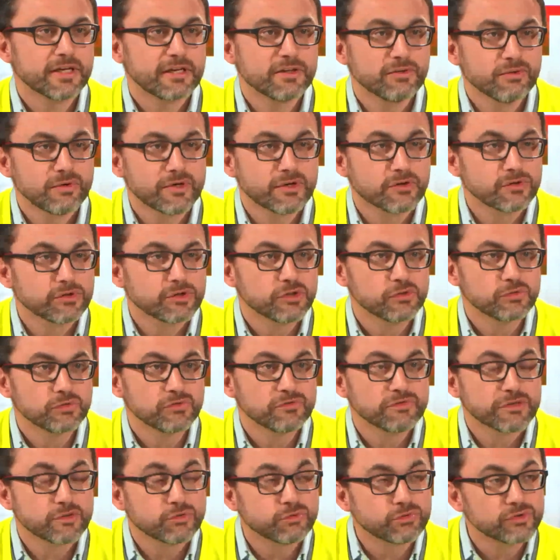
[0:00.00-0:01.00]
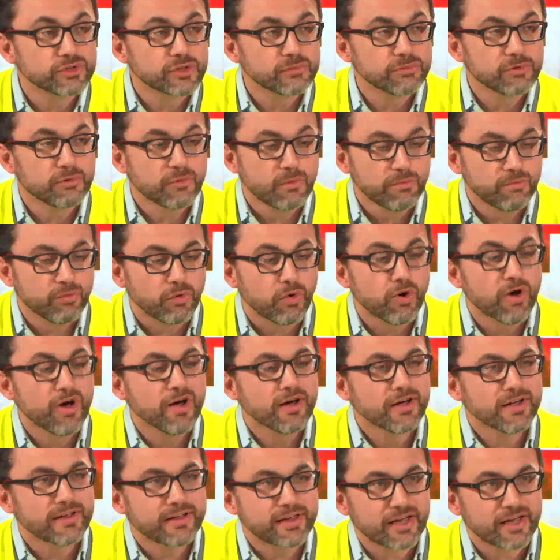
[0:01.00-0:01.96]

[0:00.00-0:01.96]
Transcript: Les cahiers de doléances, sont faites tout simplement pour